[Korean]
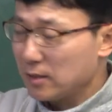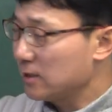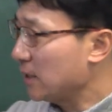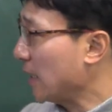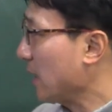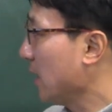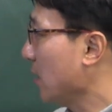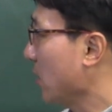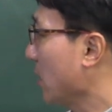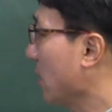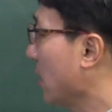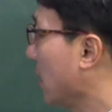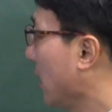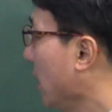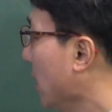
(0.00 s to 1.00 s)
잘하다
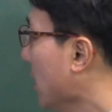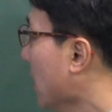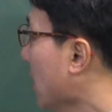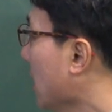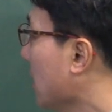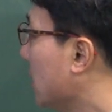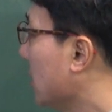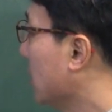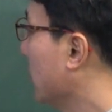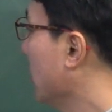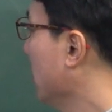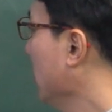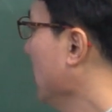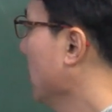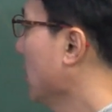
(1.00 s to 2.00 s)
되는데
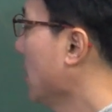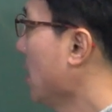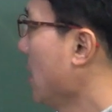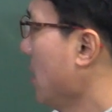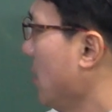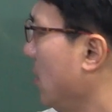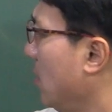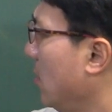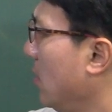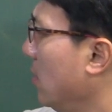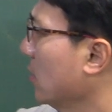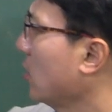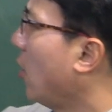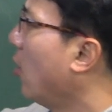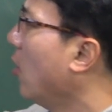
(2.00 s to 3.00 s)
지금은
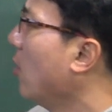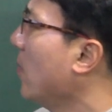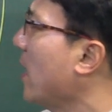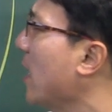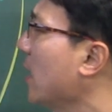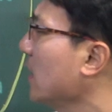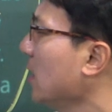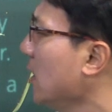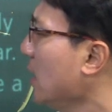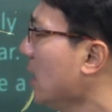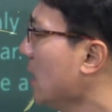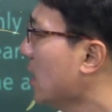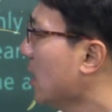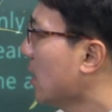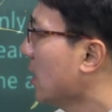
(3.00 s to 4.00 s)
어, 더
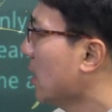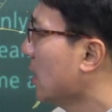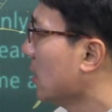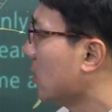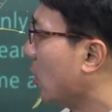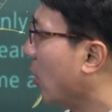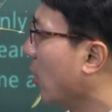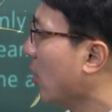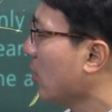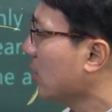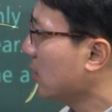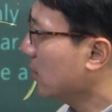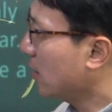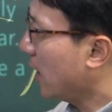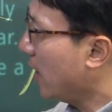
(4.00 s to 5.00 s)
많이 더
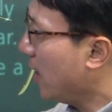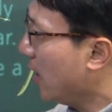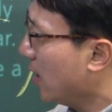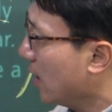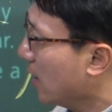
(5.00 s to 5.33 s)
크게